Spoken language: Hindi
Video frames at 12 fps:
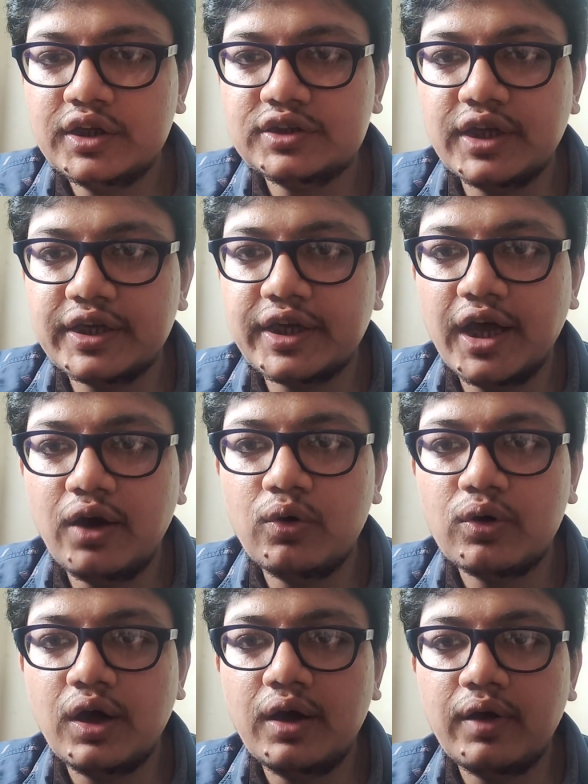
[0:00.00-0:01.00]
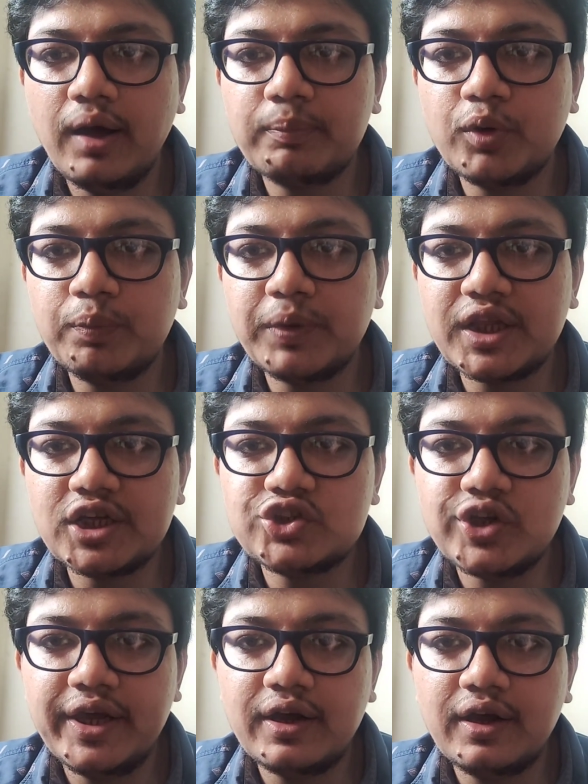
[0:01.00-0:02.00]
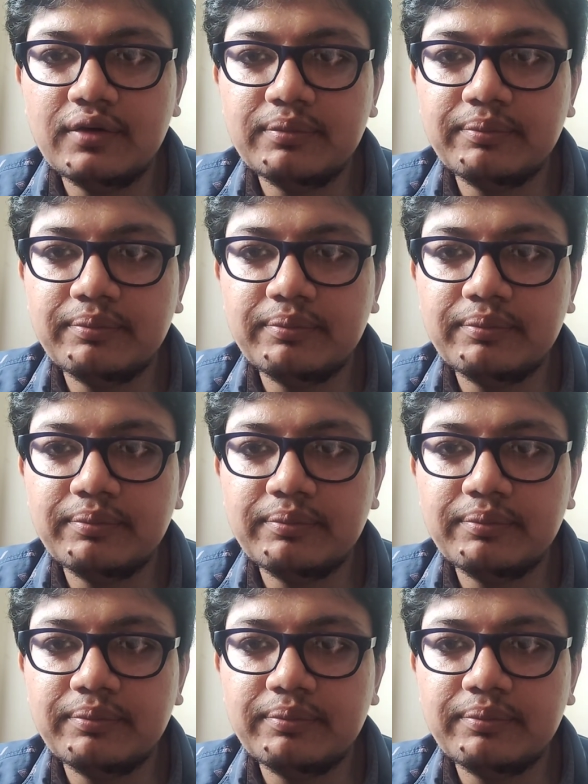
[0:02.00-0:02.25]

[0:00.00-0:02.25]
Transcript: इससे क्या होगा आपको पता चलेगा